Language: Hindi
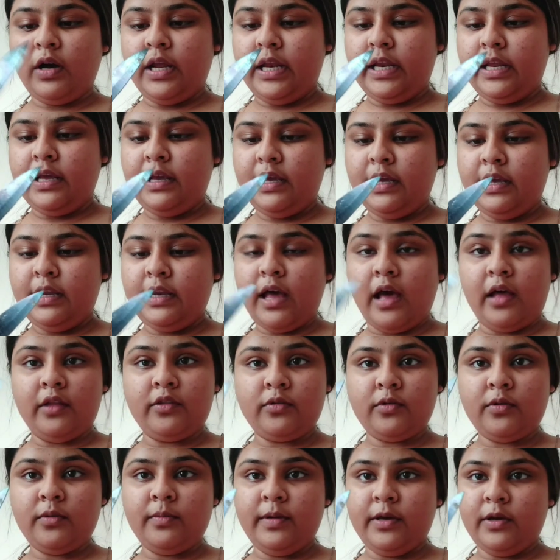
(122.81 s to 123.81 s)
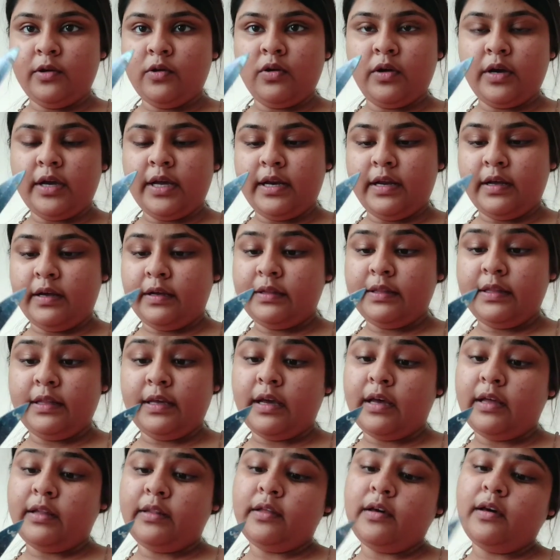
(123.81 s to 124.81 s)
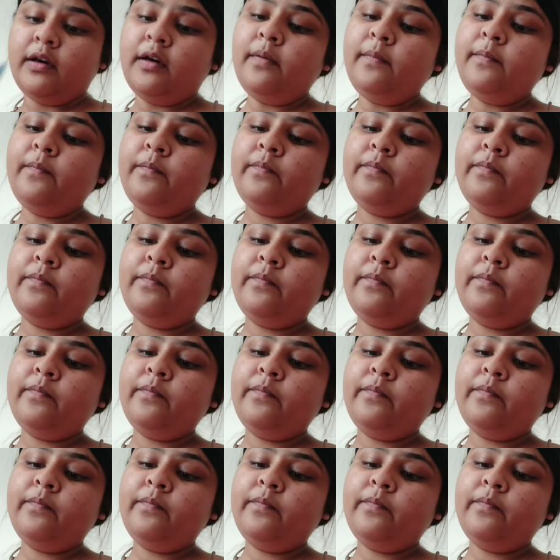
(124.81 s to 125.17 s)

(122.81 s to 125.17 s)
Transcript: कल ही रात को भिगो के रख दिया था